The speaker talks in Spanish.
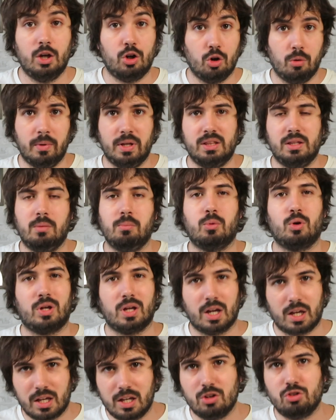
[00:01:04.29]
y comenta
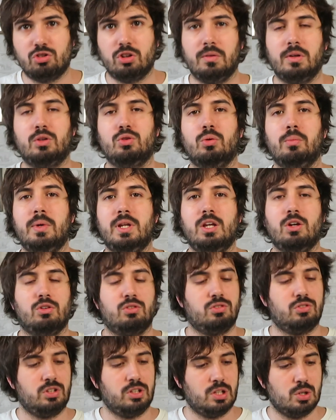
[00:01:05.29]
porque quiero saber tu
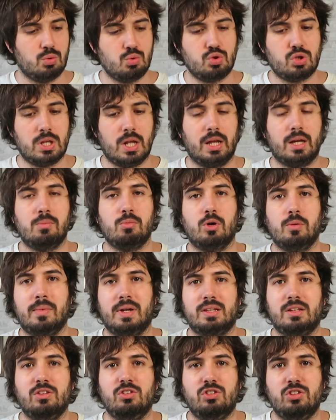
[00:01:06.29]
opinión. Si te gusta el equipo de
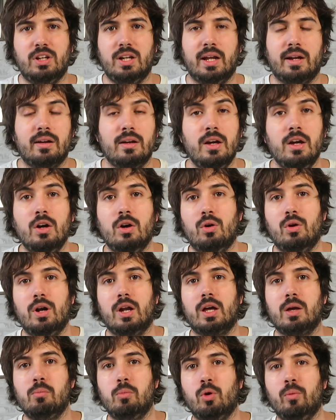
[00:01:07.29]
Martin Schiller, o
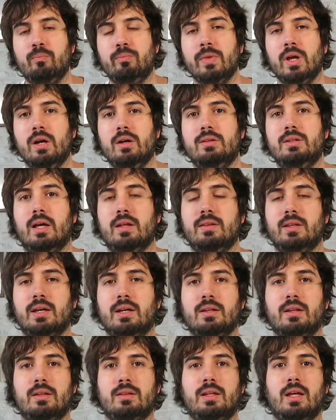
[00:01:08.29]
el equipo de
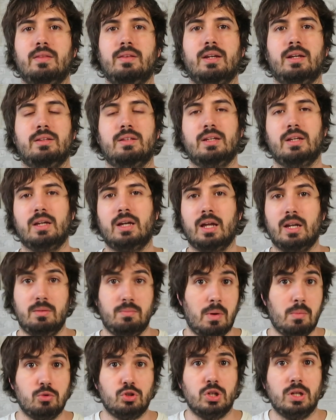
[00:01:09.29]
Andrea,
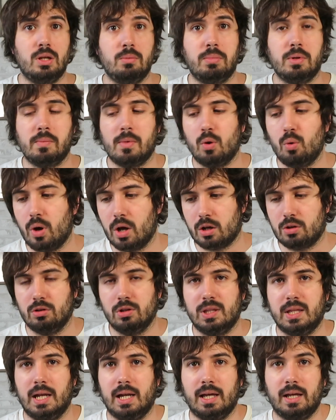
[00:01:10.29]
de Vamos a ir en primer lugar
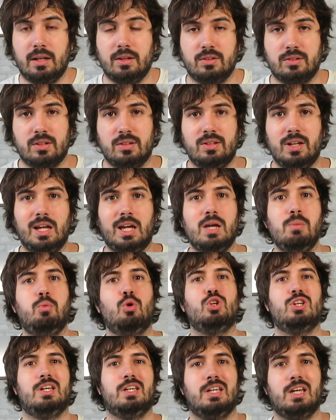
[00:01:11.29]
con Zarguiris, que es el
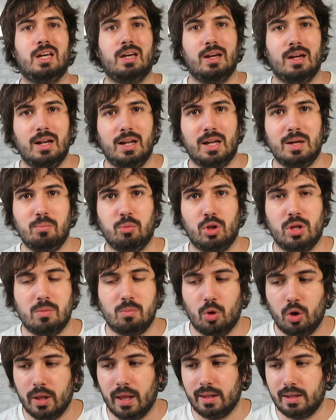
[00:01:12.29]
equipo Yeye, el equipo
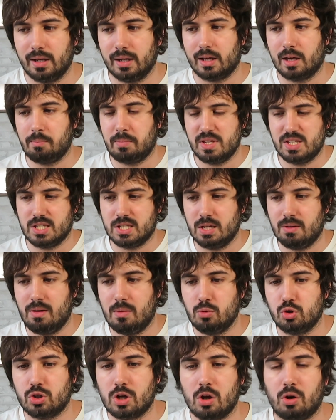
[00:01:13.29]
de moda, del que
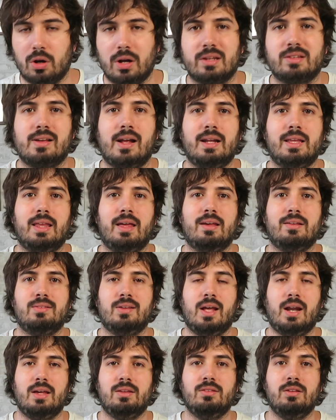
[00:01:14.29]
pensábamos que con la salida de
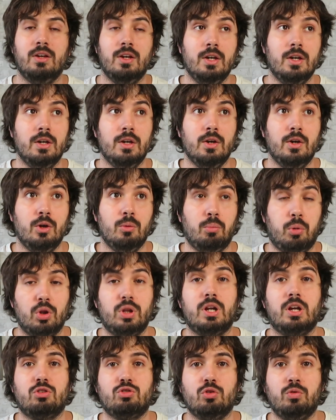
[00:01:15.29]
Saras
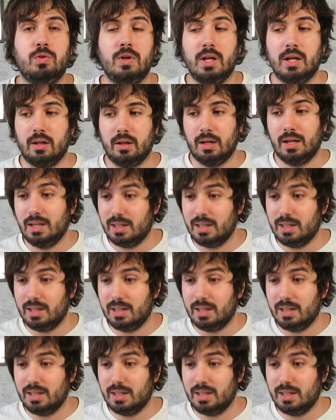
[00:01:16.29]
podría sufrir.